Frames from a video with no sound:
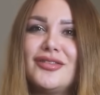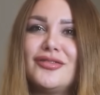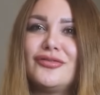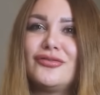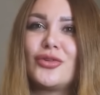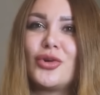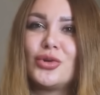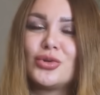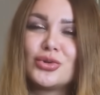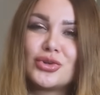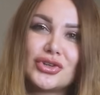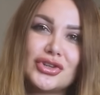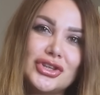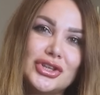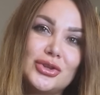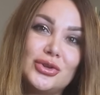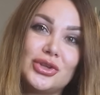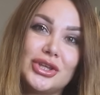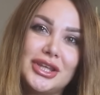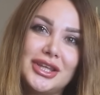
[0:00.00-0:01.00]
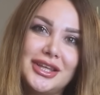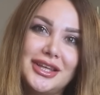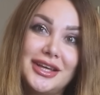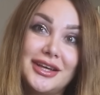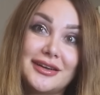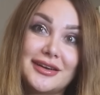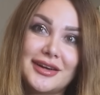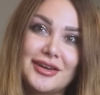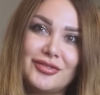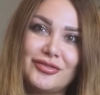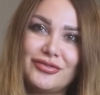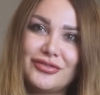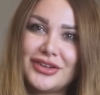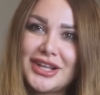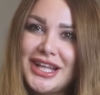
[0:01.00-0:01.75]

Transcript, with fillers: в конкурсе «Духи РФ».